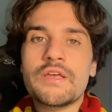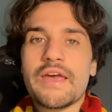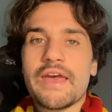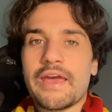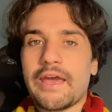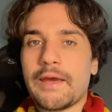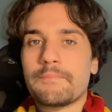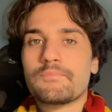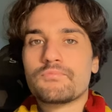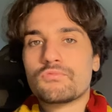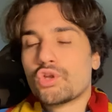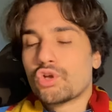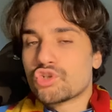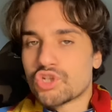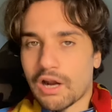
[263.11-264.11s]
e
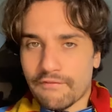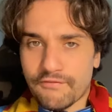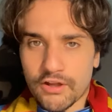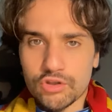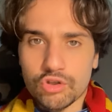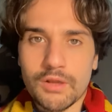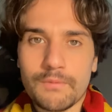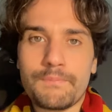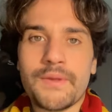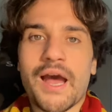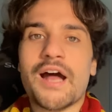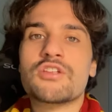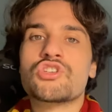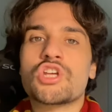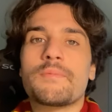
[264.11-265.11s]
non ce l'ha fatto
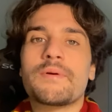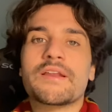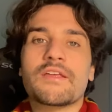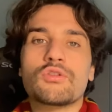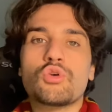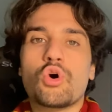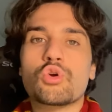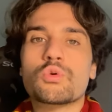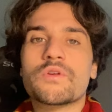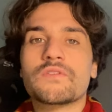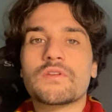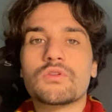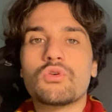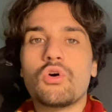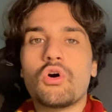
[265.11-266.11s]
rimpiangere perché Dorgo è
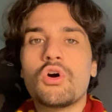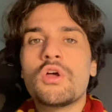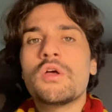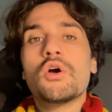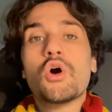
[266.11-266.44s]
stato